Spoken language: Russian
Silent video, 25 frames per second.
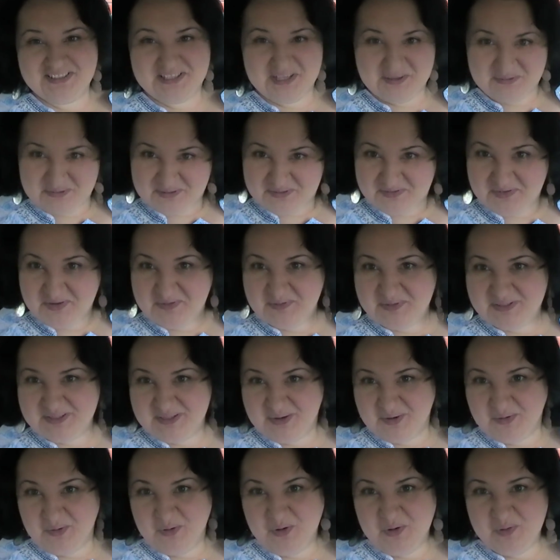всем своим
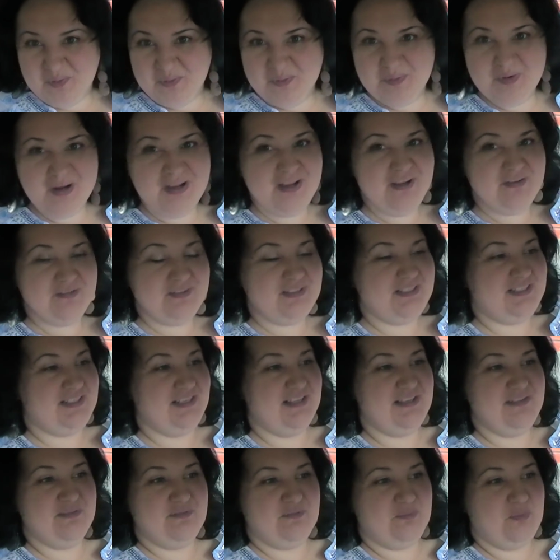знакомым,
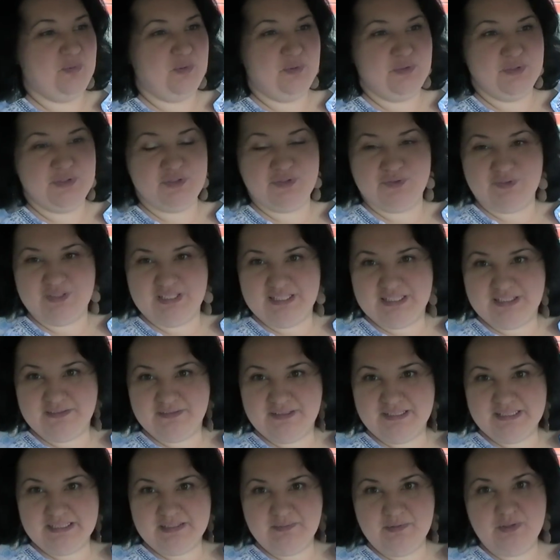всей, полностью всей
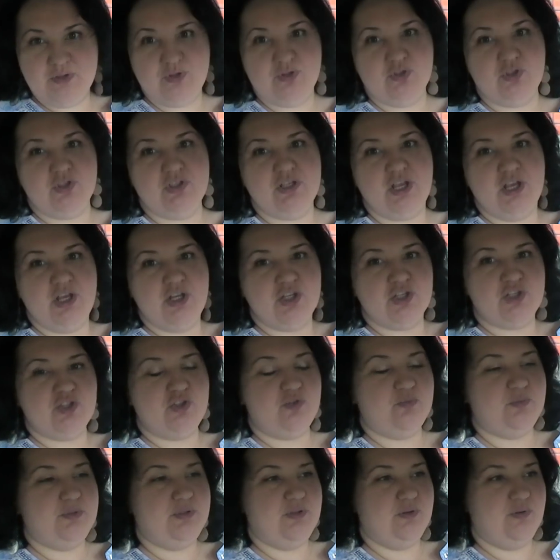своей семьи, то есть
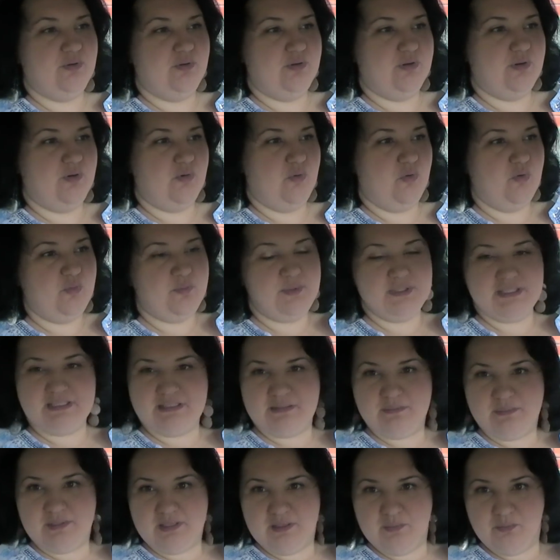чтобы обе
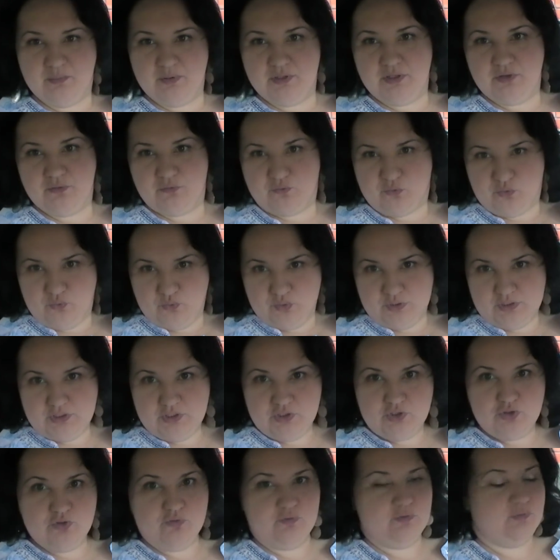семьи были в
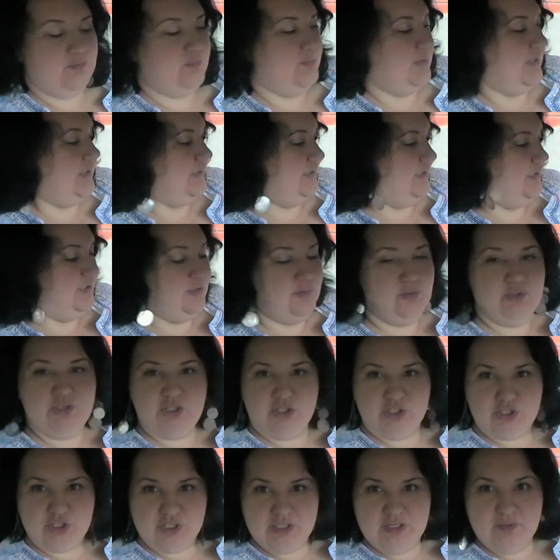курсе, что вот молодые люди
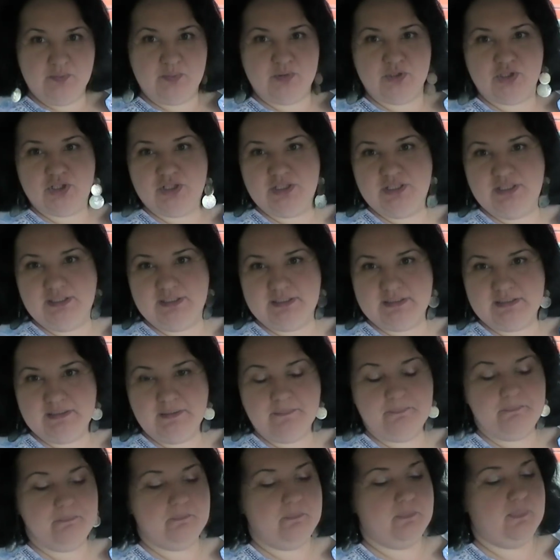решили
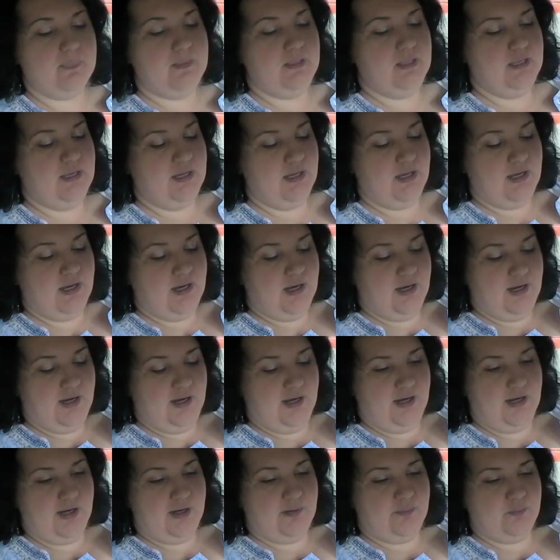пожениться.
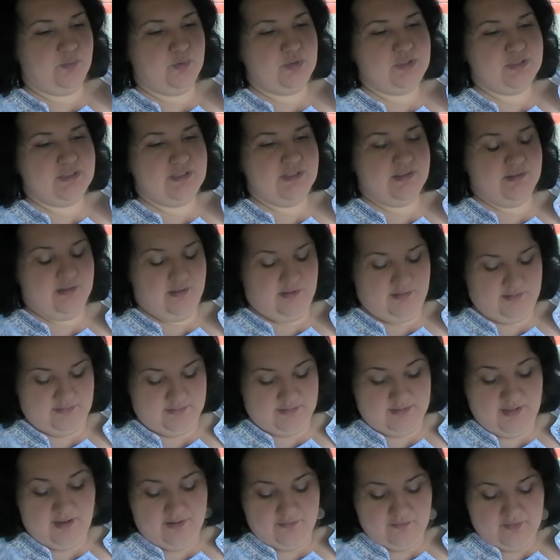А, после, э,
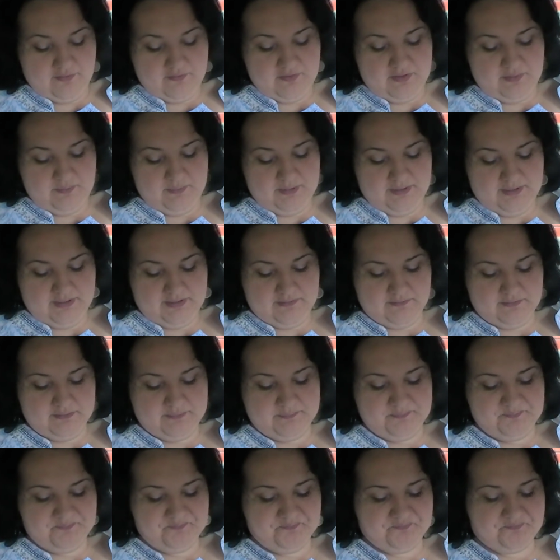да, во время
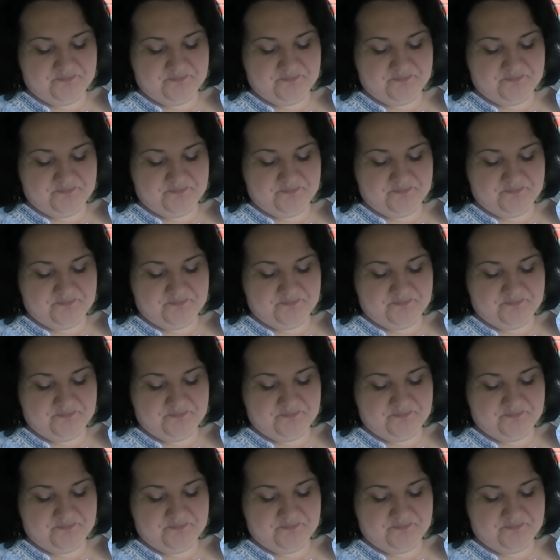этого